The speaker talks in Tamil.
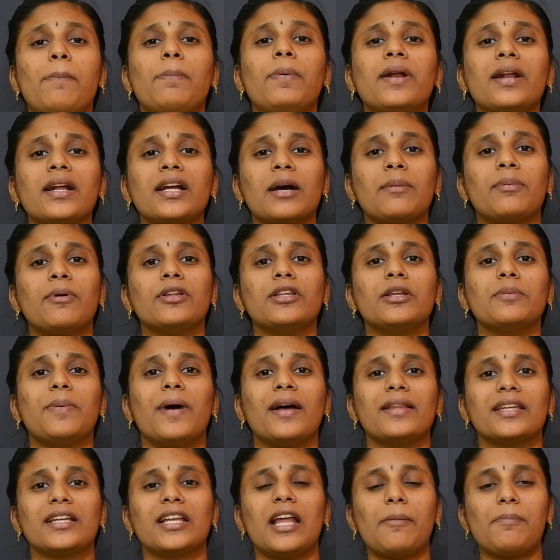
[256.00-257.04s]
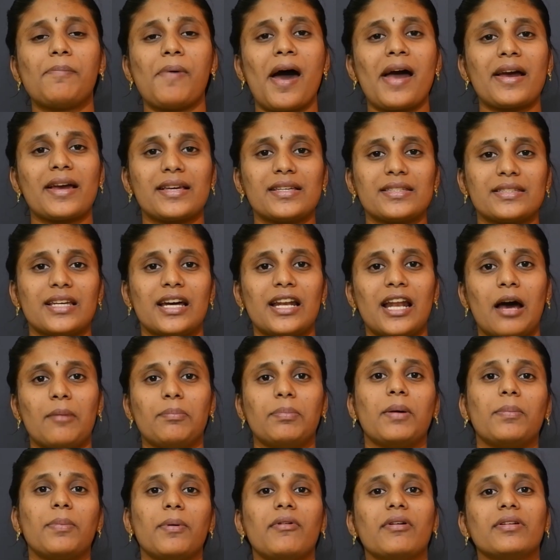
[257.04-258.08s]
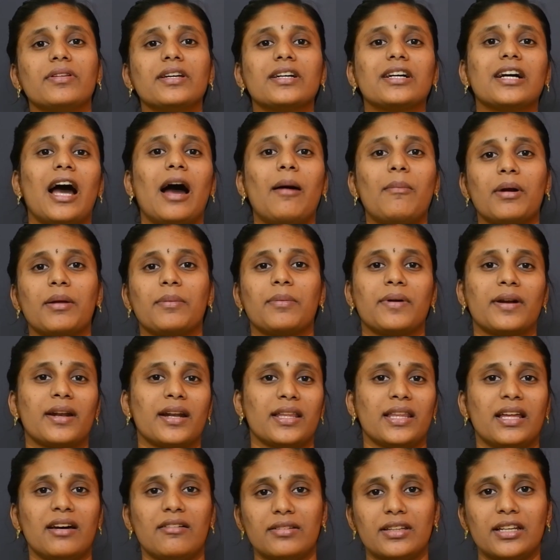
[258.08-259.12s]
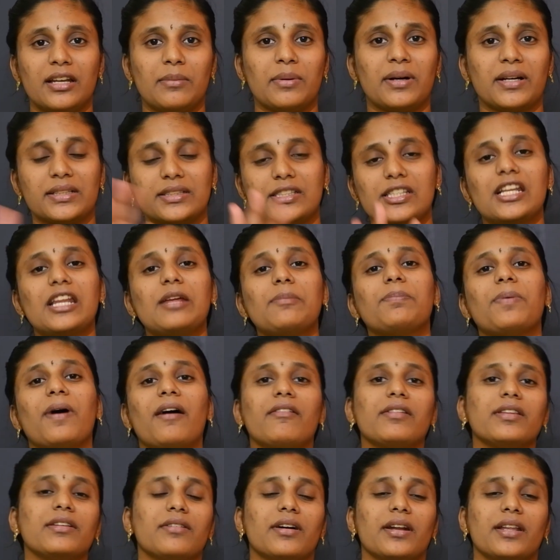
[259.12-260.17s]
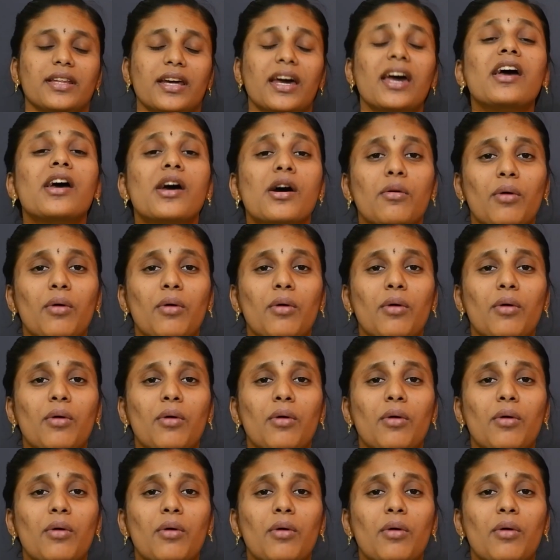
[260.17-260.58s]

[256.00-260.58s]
அப்புறம் இருக்கப்போ வந்து பார்த்தீங்கன்னா பாகிஸ்தான் அப்பப்போ வந்து காமெடி தான் வந்து நமக்கு சிரிப்பாக வந்து வருது